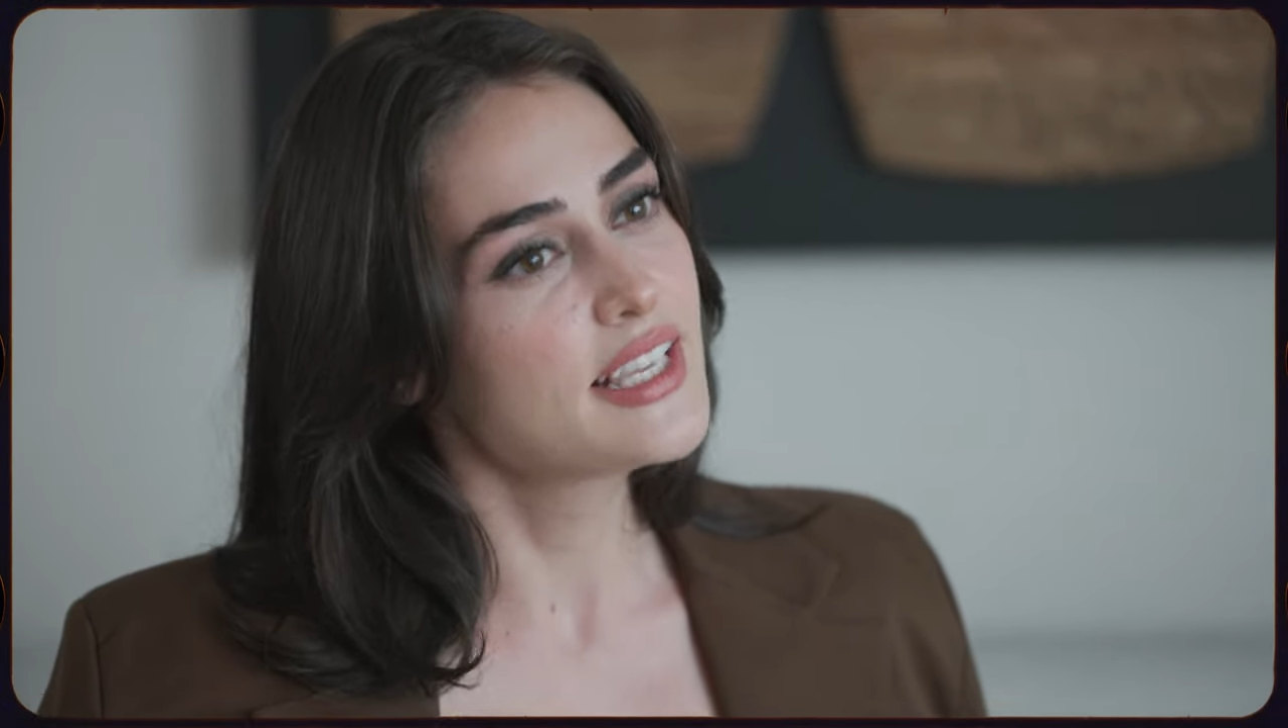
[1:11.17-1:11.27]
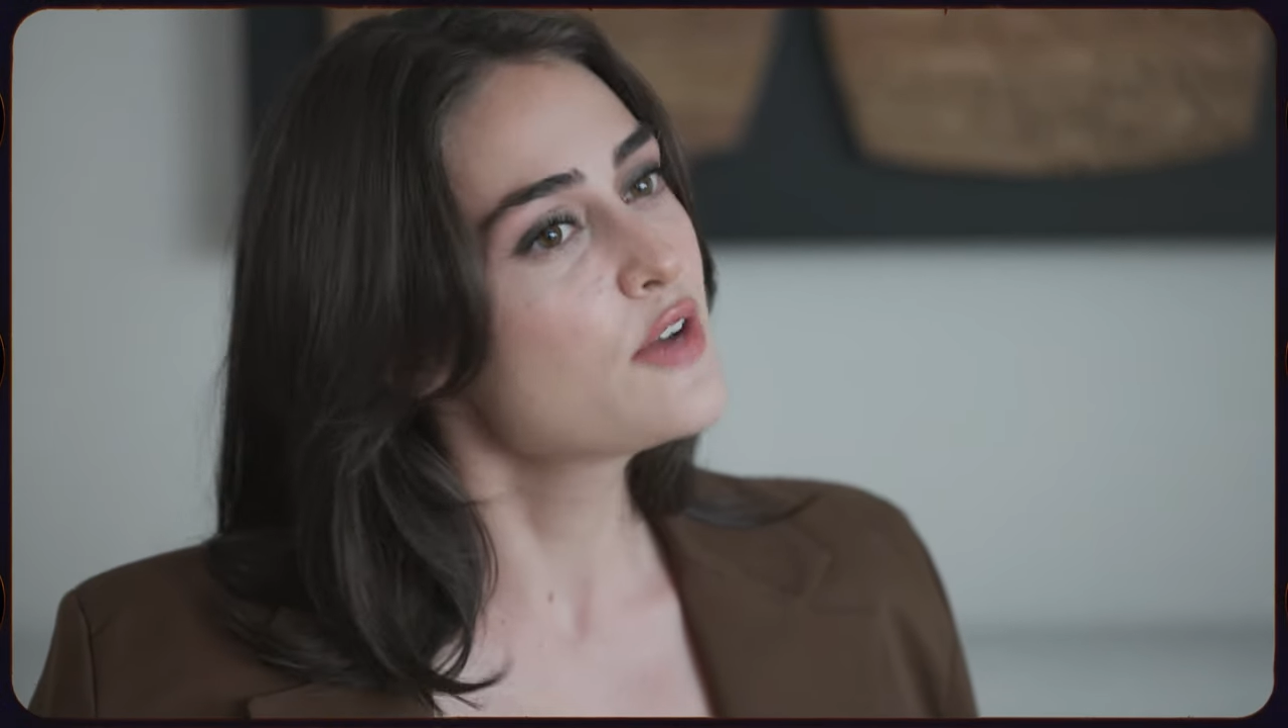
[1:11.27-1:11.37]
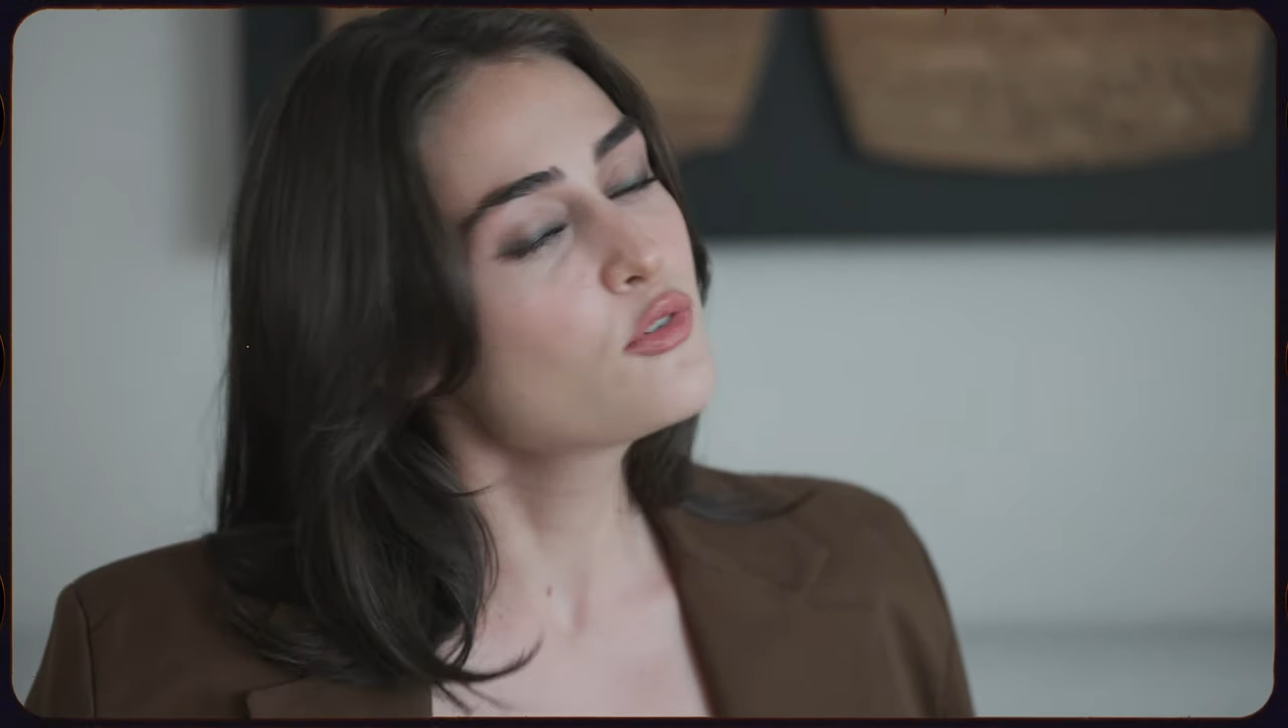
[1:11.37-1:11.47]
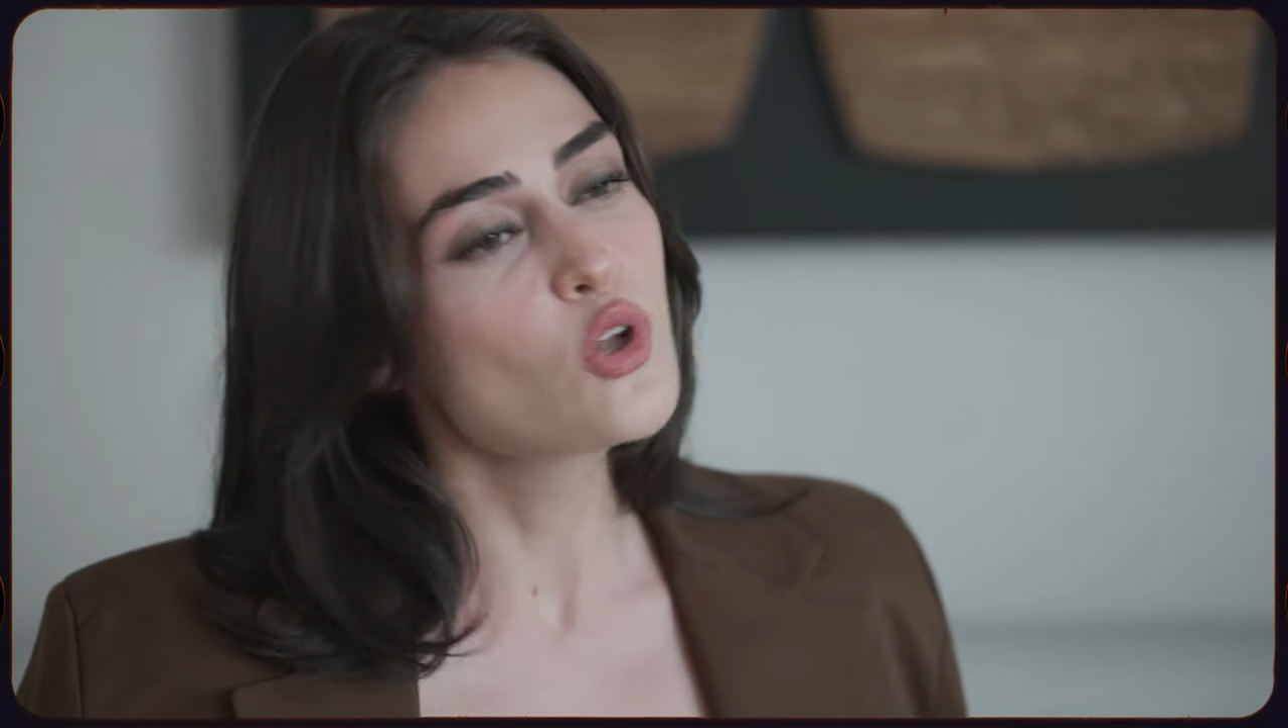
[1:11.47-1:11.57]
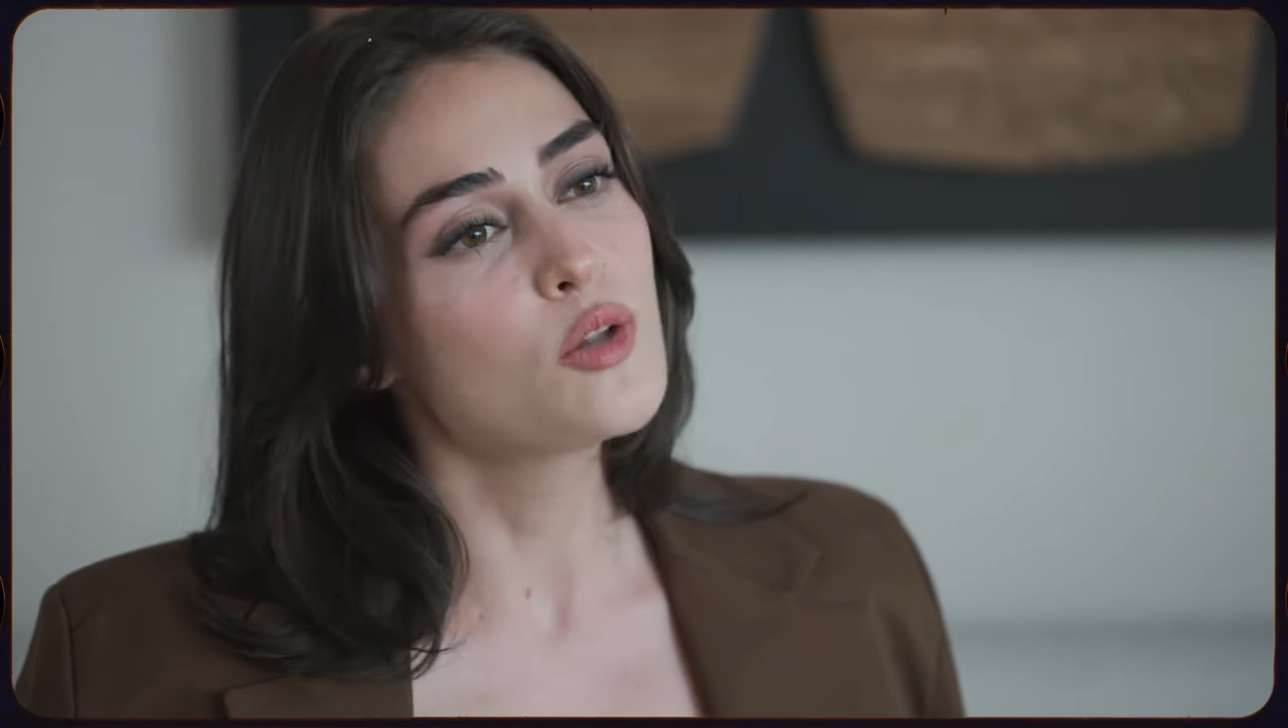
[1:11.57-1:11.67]

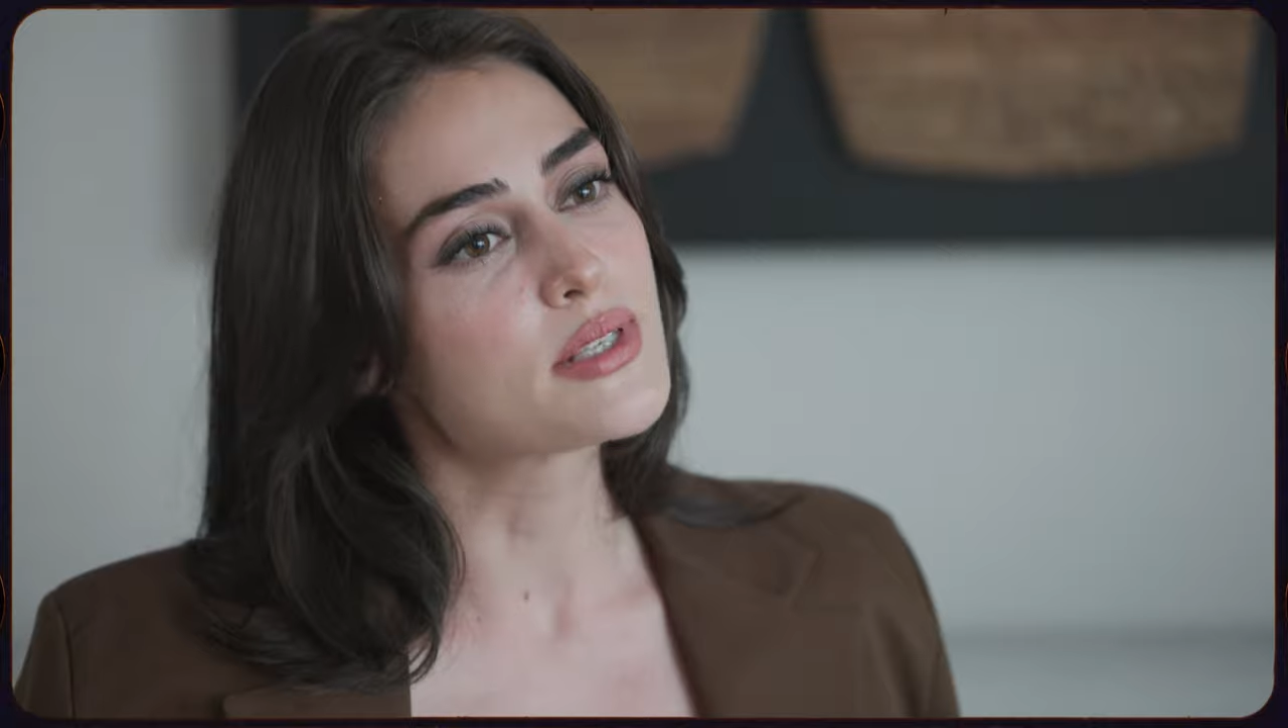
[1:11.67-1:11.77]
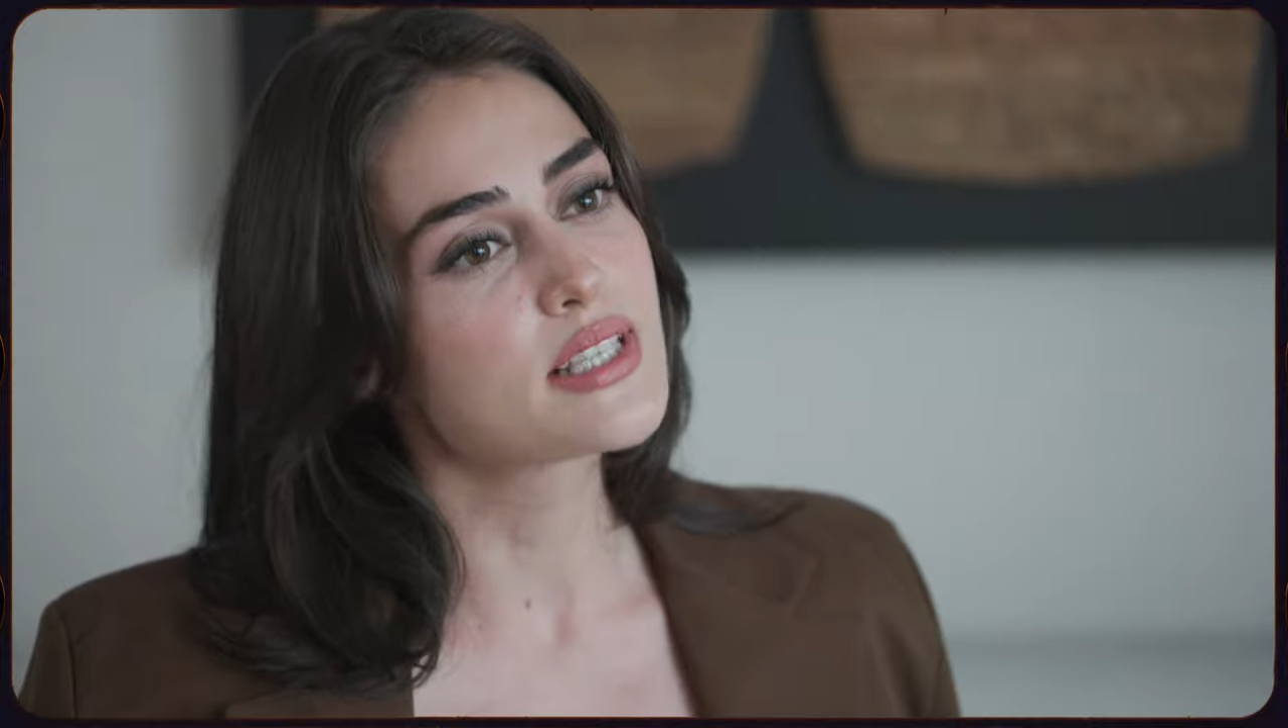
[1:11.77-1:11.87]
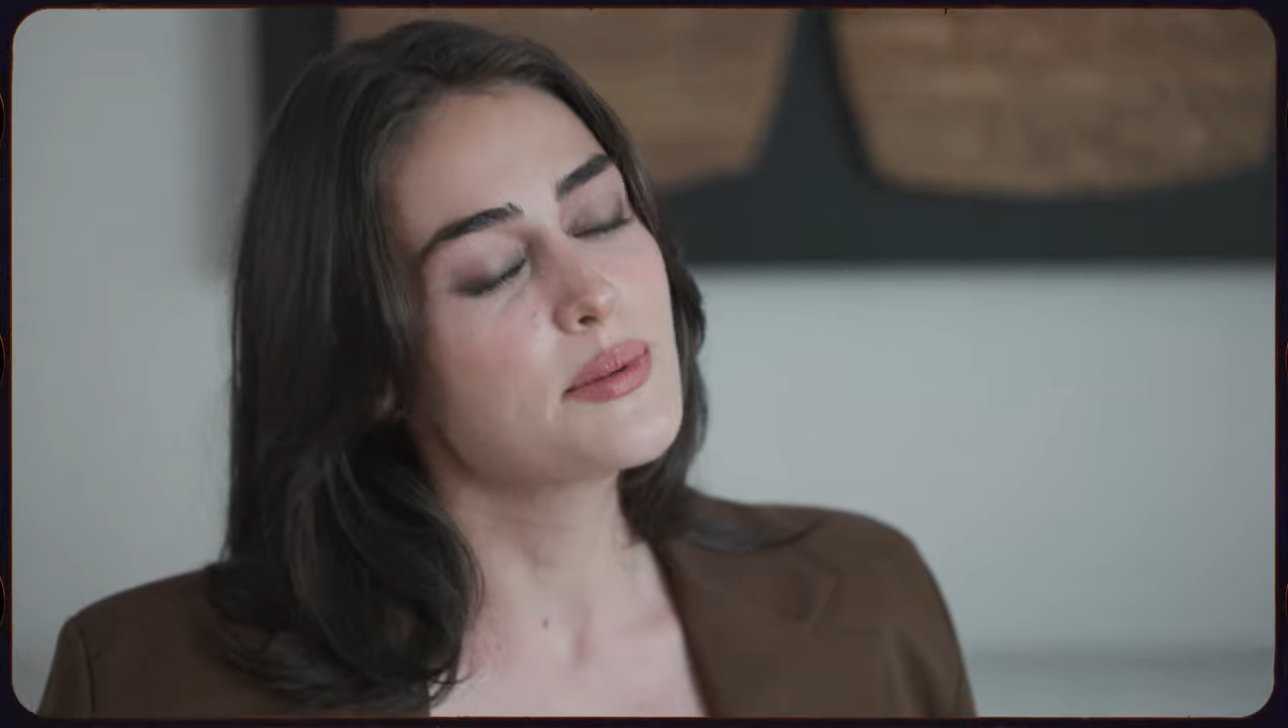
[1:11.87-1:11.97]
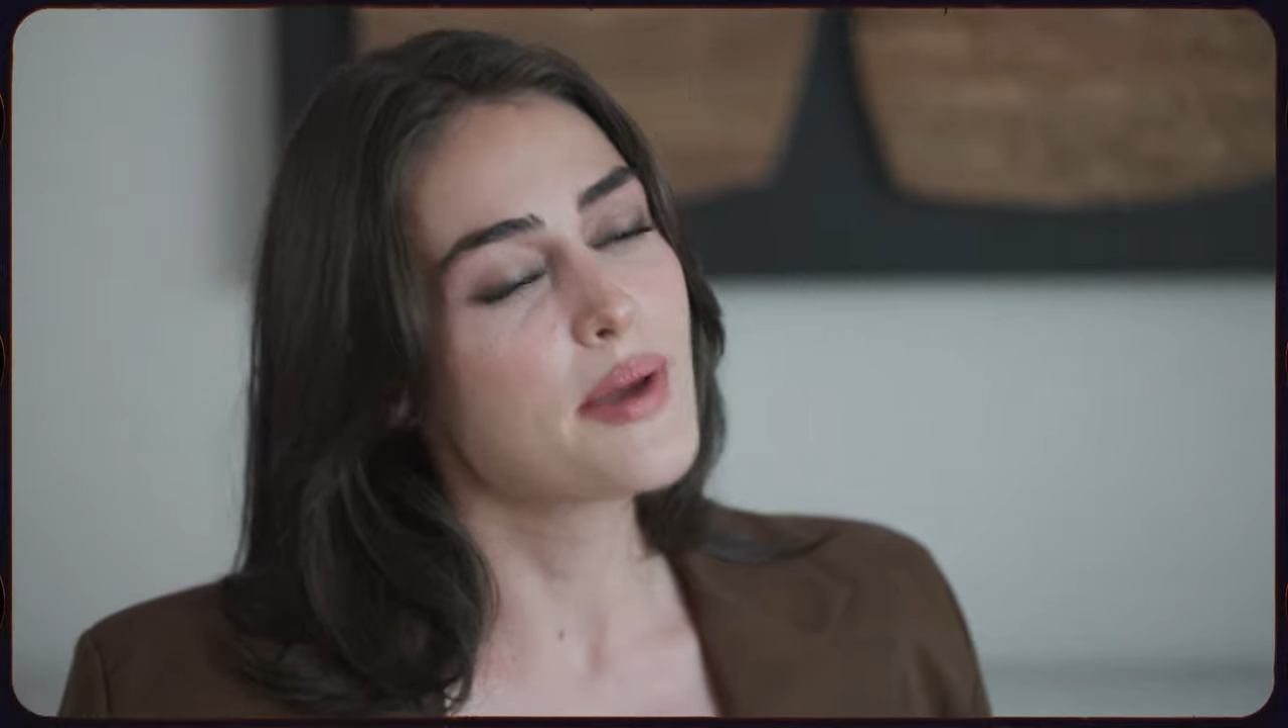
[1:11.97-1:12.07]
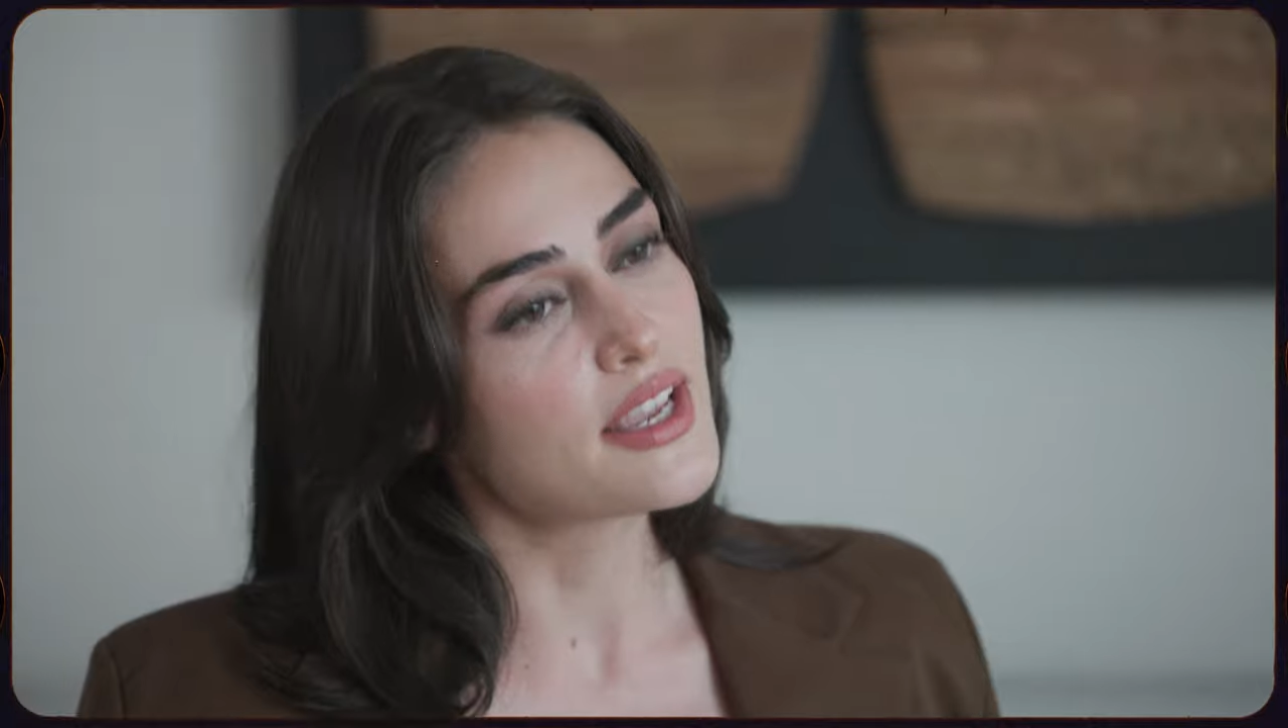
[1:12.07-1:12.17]
Telefon olmasa da